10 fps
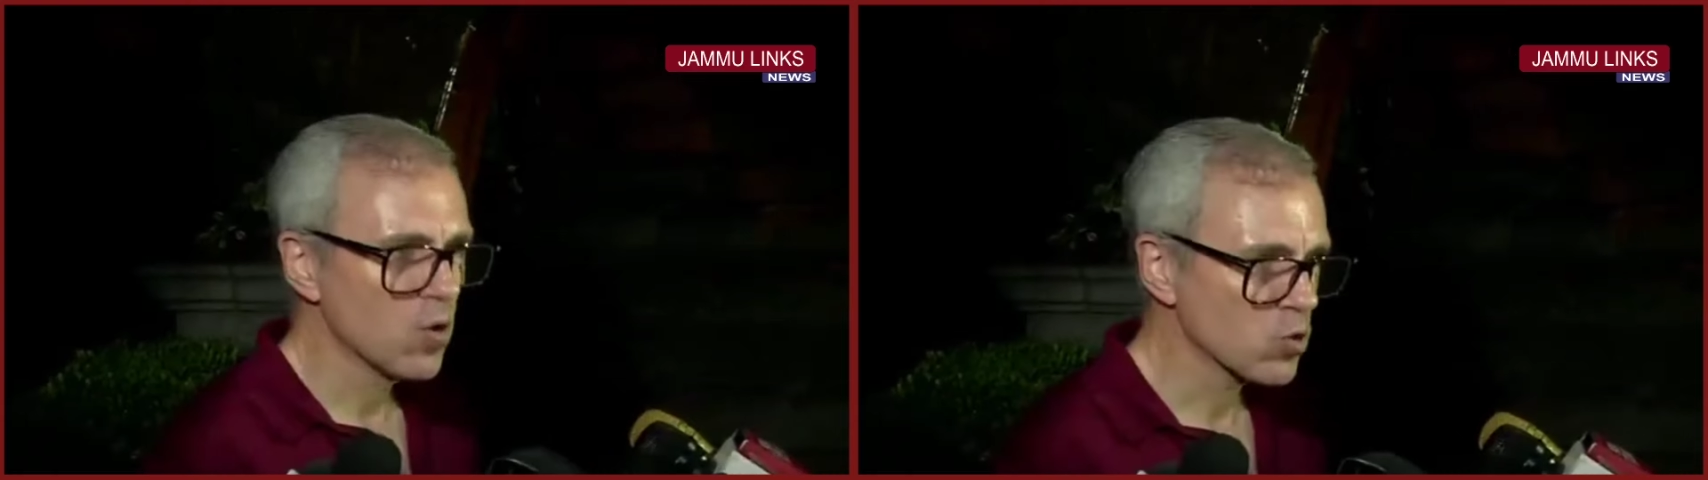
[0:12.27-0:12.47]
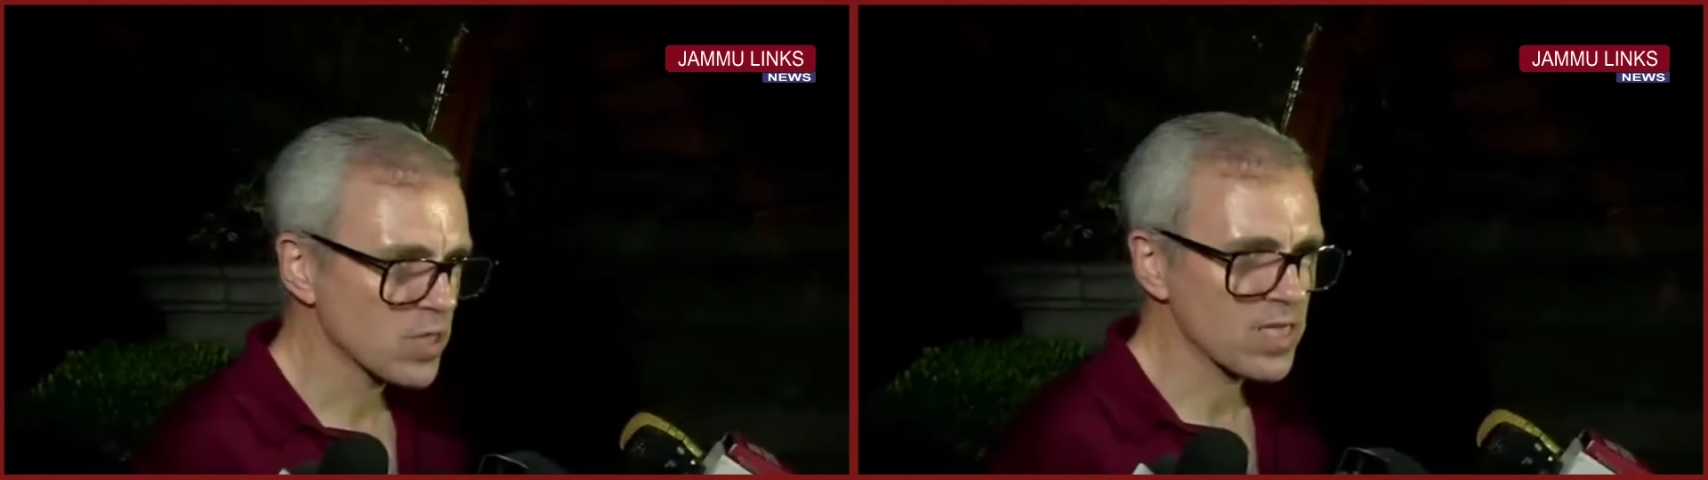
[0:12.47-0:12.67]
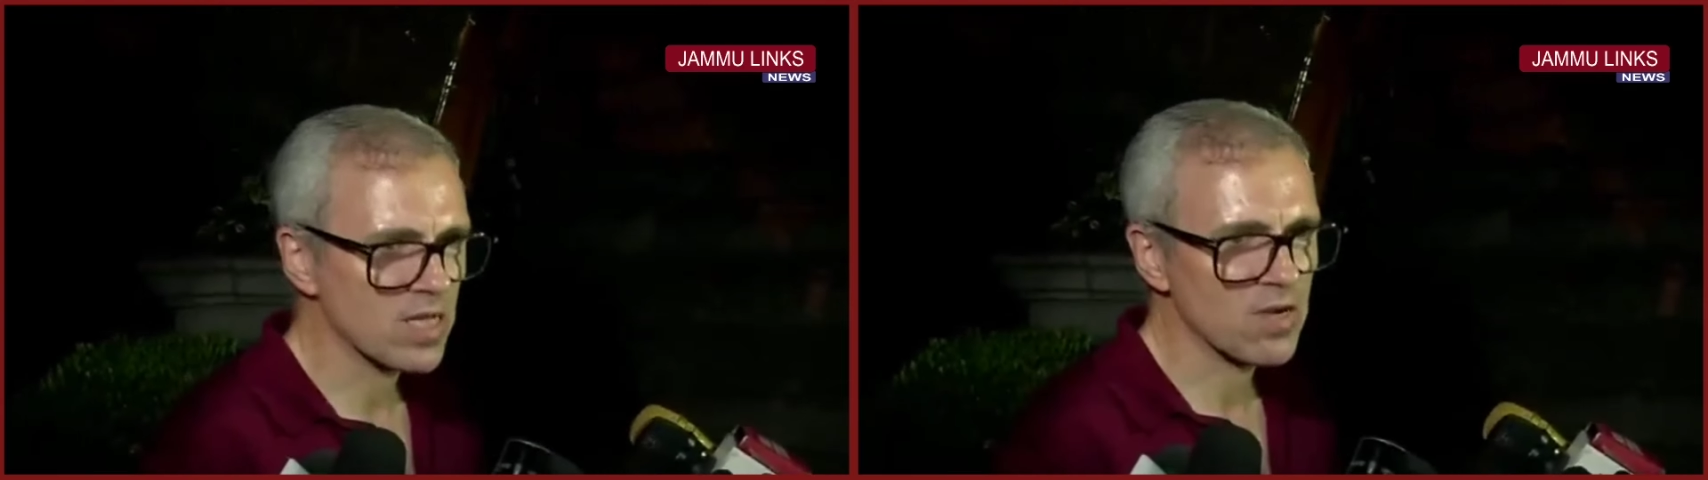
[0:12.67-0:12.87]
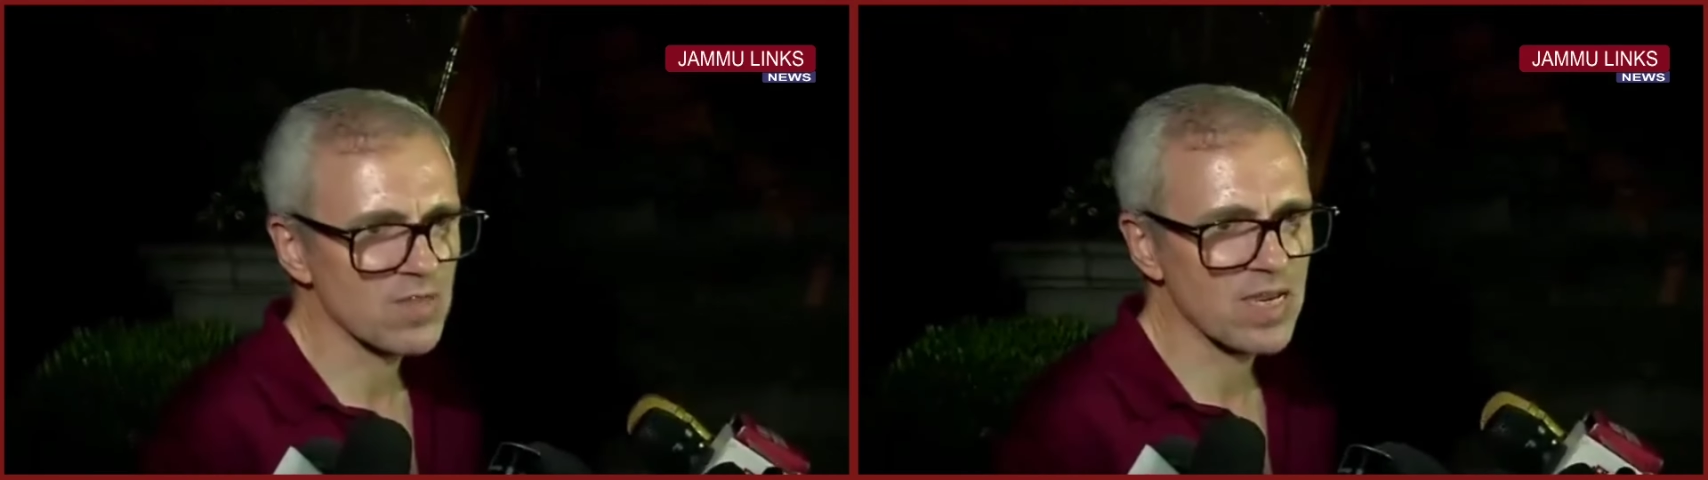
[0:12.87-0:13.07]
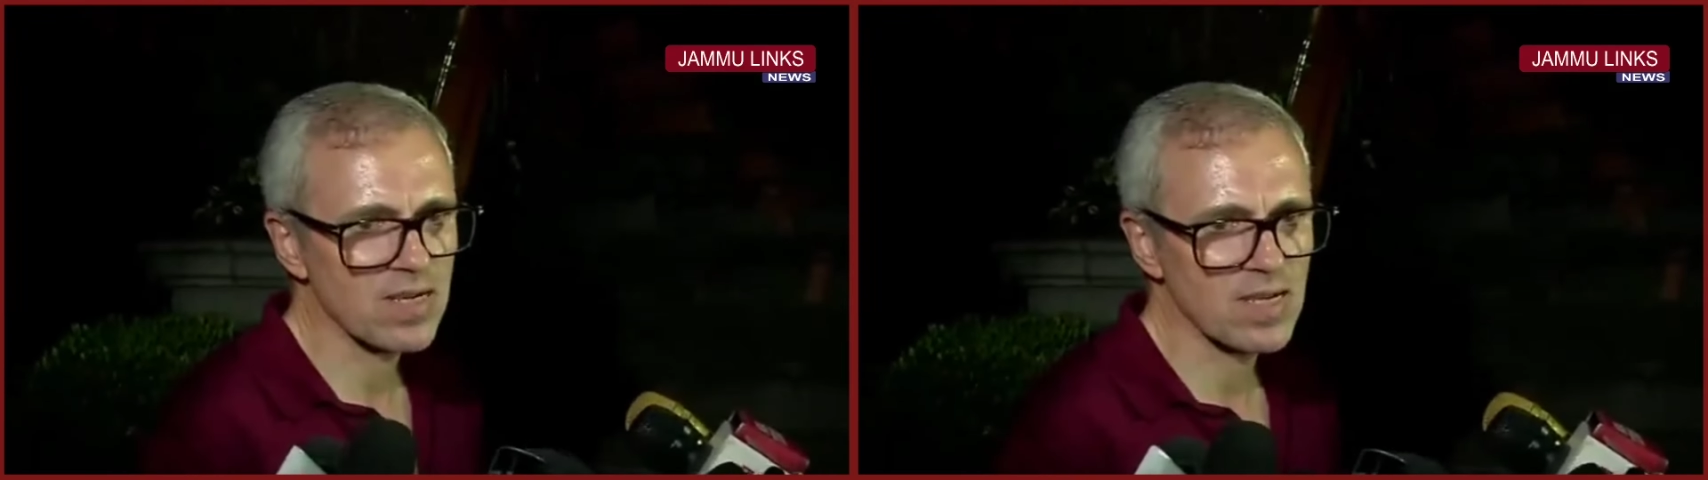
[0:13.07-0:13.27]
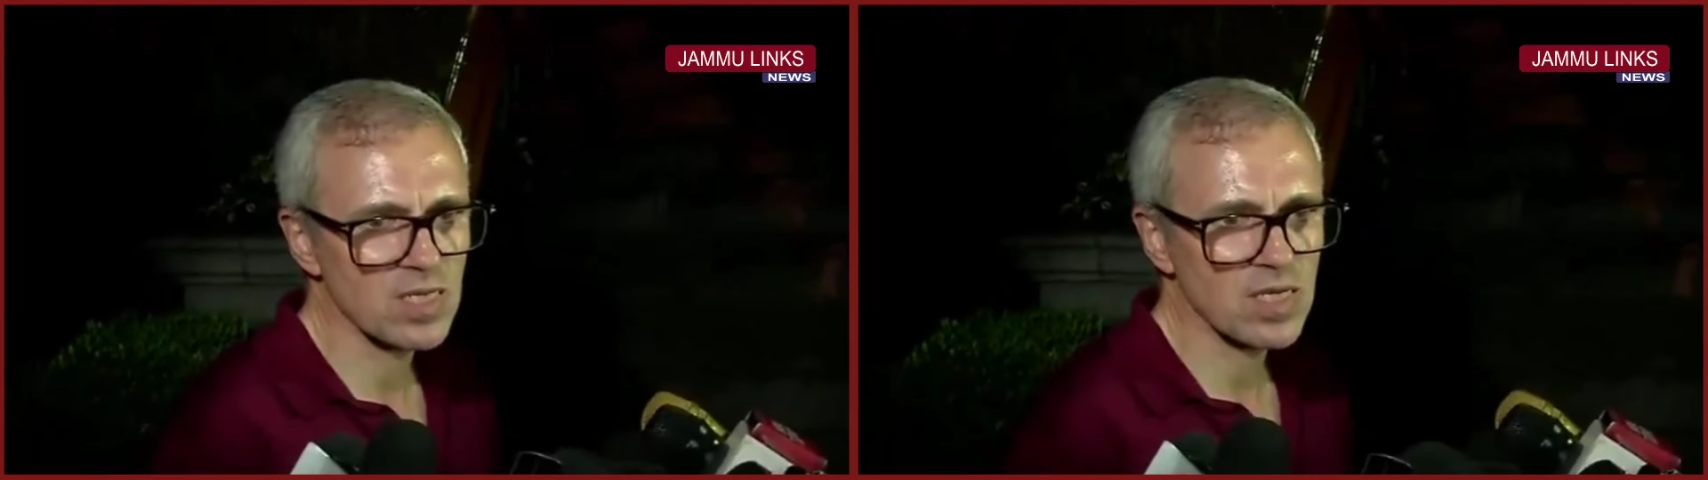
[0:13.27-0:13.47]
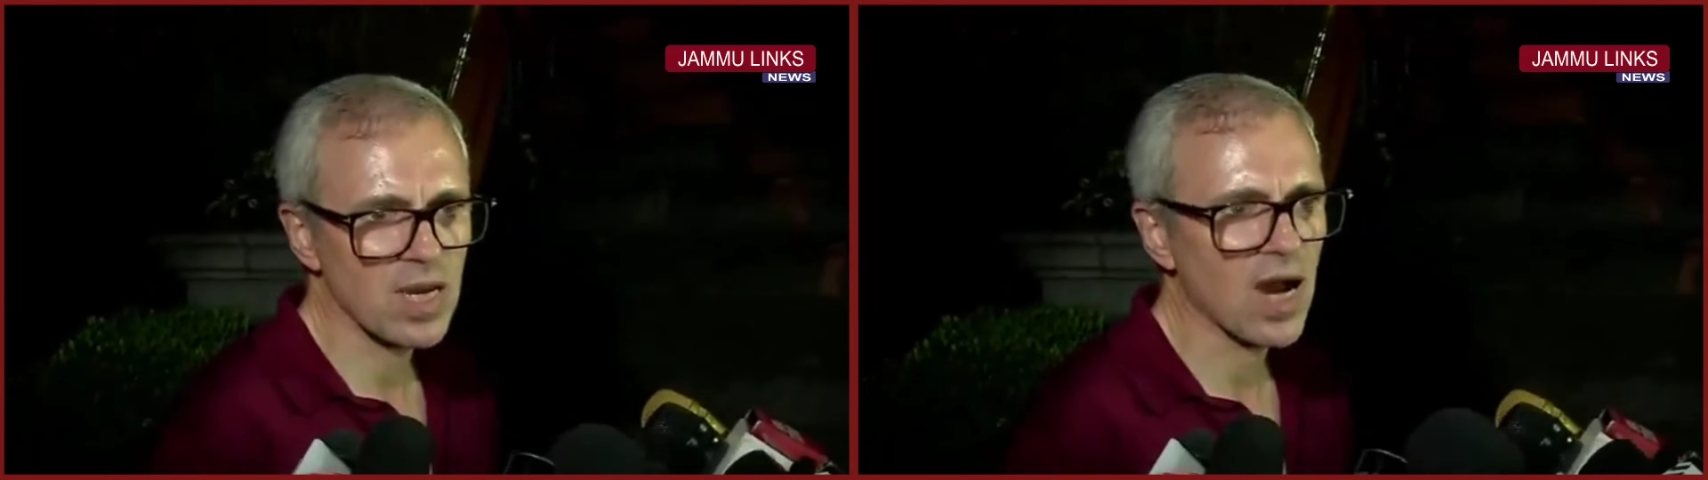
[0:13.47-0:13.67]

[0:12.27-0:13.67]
उसके तरफ देखना चाहिए